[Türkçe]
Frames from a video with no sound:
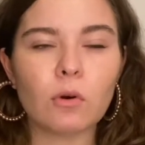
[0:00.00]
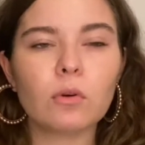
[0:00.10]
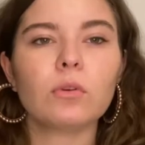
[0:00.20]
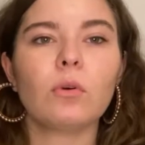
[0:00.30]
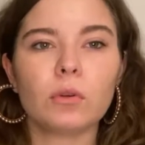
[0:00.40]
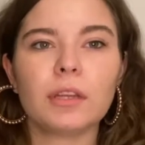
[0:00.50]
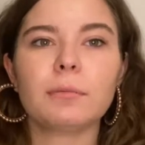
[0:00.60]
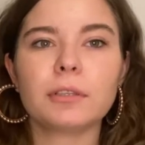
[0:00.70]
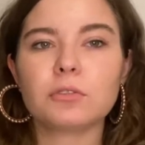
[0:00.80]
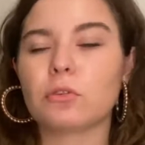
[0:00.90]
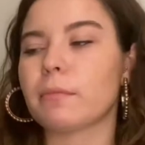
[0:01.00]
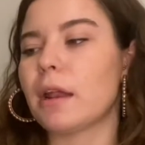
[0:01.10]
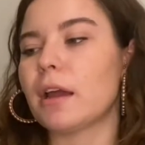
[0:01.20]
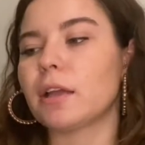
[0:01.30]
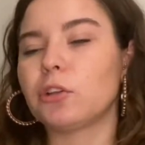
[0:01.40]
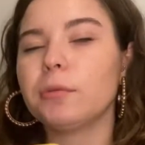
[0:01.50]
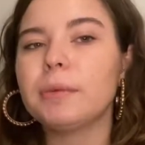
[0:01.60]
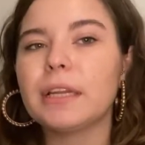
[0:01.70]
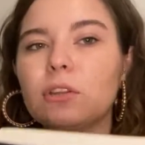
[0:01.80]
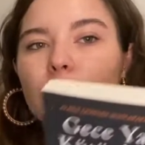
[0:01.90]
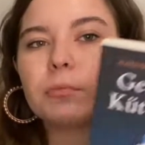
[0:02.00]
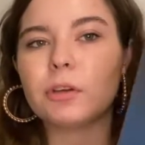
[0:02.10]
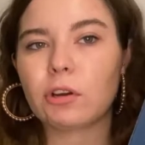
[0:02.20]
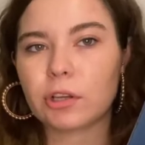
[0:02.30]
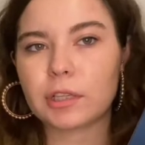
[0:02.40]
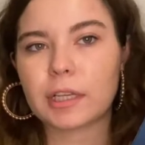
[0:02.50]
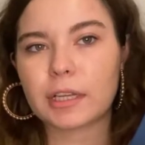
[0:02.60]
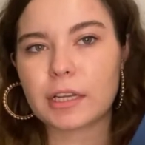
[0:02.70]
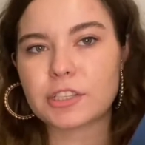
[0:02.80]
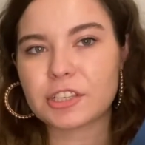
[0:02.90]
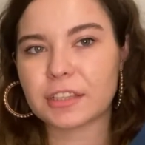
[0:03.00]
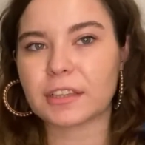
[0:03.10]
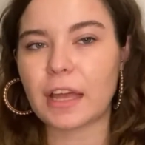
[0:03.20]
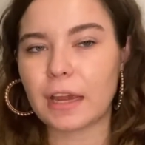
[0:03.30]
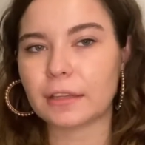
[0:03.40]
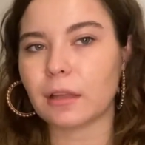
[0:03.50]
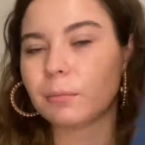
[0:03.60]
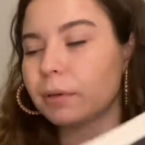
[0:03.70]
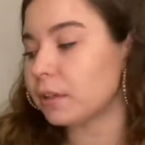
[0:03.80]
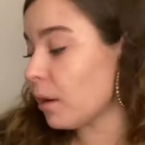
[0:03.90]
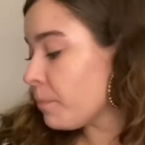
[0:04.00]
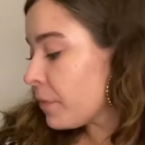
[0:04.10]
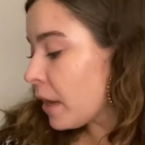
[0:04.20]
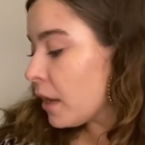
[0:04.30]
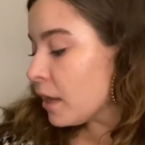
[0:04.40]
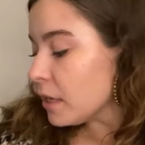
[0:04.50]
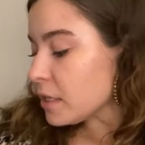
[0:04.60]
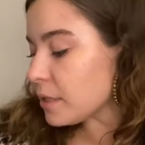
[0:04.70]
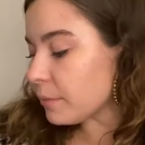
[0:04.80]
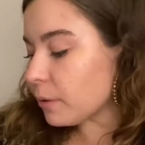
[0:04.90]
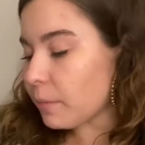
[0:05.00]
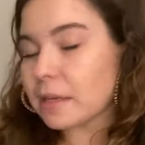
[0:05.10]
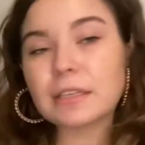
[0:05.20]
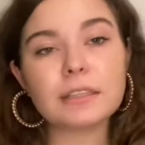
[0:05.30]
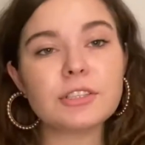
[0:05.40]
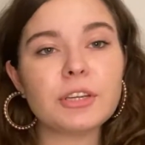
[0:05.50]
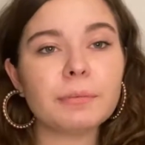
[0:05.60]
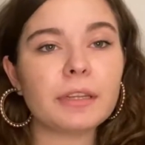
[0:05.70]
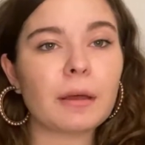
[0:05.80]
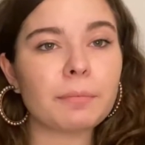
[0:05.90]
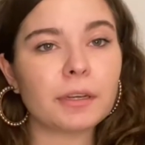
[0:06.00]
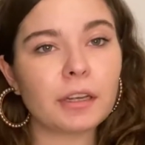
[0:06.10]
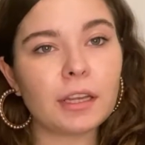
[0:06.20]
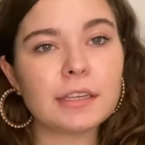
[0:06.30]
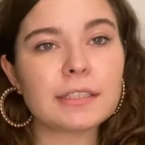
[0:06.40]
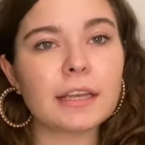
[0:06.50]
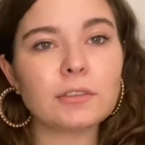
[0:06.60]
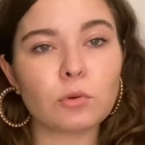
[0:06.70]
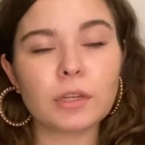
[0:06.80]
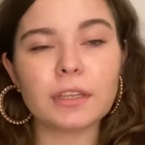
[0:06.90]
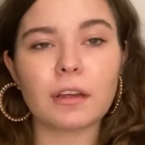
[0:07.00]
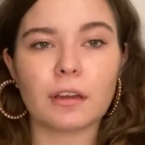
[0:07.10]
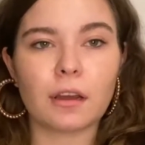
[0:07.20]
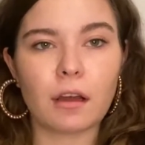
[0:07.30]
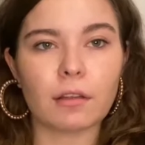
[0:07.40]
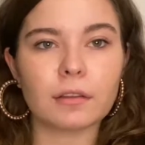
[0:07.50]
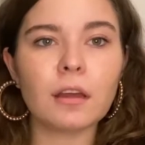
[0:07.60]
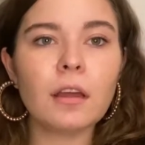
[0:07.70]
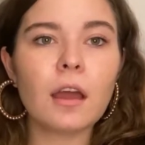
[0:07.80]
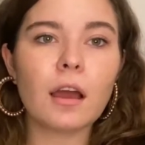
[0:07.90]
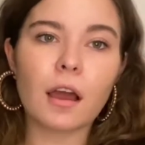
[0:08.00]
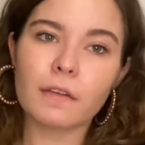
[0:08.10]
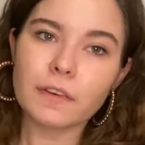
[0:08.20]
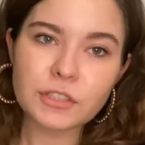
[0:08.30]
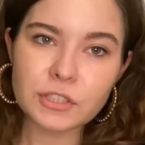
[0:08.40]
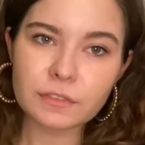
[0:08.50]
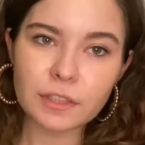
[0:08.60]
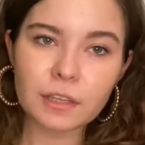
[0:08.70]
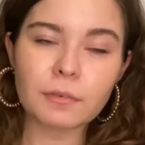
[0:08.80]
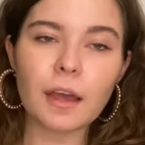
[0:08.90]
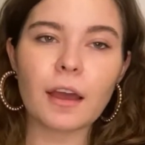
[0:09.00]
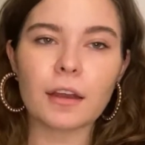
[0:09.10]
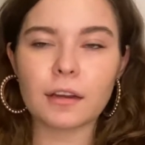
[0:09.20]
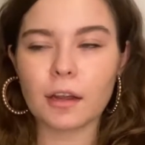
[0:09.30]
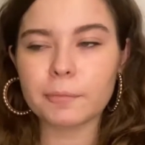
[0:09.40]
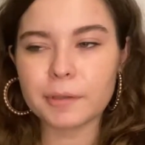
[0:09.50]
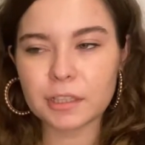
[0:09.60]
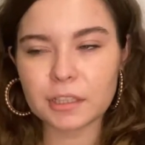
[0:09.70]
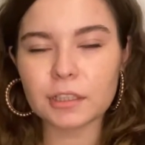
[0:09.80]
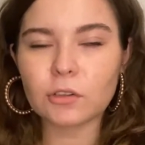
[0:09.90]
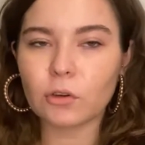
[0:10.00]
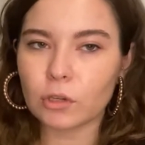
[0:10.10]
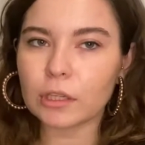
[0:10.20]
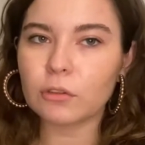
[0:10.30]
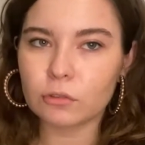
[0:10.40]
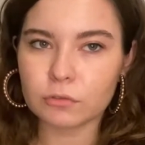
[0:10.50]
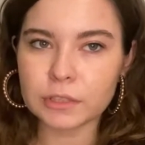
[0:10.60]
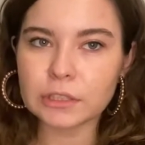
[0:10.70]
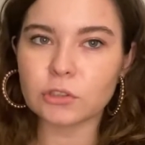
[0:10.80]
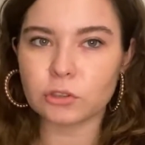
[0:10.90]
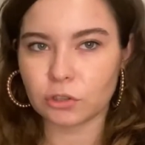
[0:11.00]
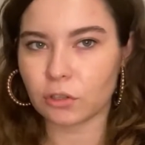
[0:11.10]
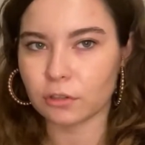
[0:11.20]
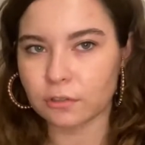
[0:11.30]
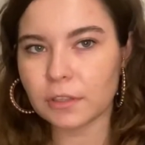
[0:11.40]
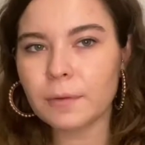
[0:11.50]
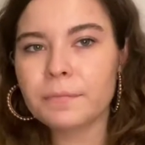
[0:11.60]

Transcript: O, o kitabı da çok merak ediyorum. Yine Domingo yayınlarından çıktı diğer kitaplarına. Şimdi hani bahsedeceğim kitaplara gelirsek son iki tane kaldı. Hayvan Çiftliği ve Her Kalp Kırılır Colin Hoover, George Orwell.